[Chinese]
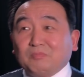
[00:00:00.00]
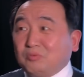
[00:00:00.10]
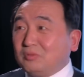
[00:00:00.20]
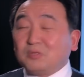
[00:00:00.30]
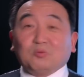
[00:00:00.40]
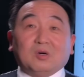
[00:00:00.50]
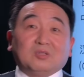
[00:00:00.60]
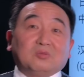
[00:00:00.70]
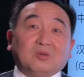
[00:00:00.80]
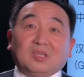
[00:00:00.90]
不是我
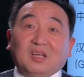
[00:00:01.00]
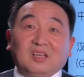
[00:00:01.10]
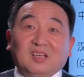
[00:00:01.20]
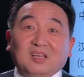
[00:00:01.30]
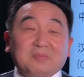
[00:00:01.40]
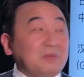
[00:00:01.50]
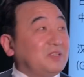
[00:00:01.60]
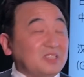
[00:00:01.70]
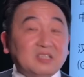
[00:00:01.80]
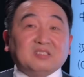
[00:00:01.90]
说
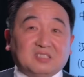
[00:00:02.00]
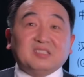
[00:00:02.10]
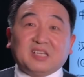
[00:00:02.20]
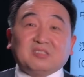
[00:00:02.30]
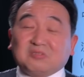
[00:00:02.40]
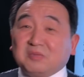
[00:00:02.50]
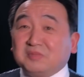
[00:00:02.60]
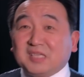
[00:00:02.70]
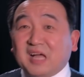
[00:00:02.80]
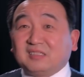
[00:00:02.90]
的，BBC 直接就这
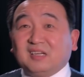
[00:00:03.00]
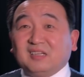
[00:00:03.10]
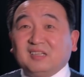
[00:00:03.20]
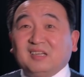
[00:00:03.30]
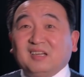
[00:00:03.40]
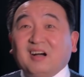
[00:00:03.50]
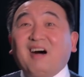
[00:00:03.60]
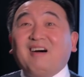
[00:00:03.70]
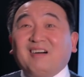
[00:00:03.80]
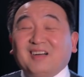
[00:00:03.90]
么讲的。
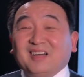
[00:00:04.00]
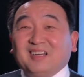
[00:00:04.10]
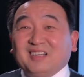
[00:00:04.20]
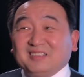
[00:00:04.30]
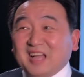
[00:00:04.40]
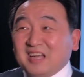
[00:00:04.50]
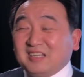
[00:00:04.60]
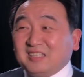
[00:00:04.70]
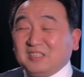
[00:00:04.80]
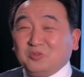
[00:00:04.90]
好，那
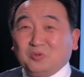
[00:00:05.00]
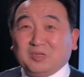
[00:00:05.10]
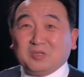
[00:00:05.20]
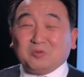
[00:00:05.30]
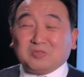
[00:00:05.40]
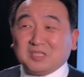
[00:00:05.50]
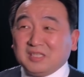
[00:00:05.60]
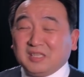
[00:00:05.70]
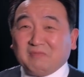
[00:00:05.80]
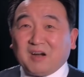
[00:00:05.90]
人家女人用
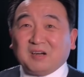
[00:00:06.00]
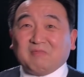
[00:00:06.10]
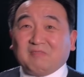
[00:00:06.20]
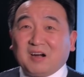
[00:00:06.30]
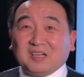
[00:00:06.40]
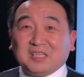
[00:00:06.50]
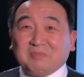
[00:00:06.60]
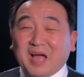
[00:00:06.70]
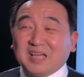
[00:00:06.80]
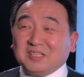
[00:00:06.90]
身体玩玩了一
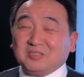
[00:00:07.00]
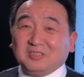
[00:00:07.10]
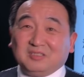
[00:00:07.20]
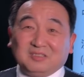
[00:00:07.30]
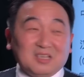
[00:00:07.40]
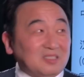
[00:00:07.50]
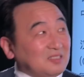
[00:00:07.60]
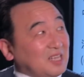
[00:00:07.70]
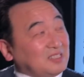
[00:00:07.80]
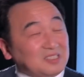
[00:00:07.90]
把，也是那
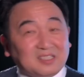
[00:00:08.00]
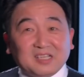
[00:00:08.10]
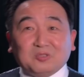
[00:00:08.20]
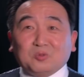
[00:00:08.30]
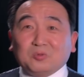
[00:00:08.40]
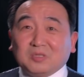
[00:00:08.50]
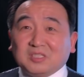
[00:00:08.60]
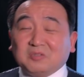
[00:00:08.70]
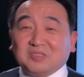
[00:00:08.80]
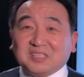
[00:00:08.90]
在今天中国
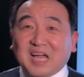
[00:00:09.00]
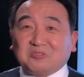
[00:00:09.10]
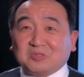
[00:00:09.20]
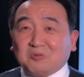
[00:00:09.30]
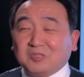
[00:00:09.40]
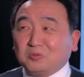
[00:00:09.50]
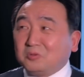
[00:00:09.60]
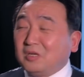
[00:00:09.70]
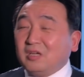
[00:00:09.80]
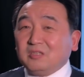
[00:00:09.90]
社会价值观
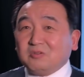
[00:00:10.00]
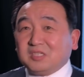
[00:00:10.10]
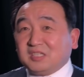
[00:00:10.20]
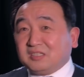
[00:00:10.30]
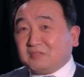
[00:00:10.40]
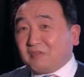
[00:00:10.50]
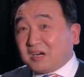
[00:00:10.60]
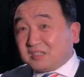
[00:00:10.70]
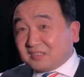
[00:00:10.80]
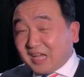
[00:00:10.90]
中有几个能
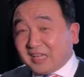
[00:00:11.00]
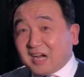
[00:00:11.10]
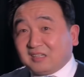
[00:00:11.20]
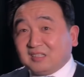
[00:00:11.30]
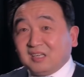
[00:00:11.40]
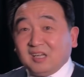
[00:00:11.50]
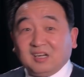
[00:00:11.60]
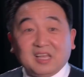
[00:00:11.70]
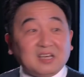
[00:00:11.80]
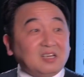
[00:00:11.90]
玩成那样的？
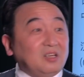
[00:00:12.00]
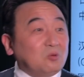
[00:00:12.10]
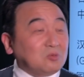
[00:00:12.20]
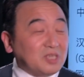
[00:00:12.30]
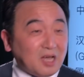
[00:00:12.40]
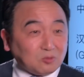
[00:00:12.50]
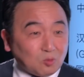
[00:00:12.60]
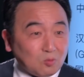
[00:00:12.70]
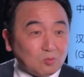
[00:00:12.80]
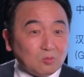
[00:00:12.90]
连刘强
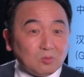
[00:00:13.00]
东。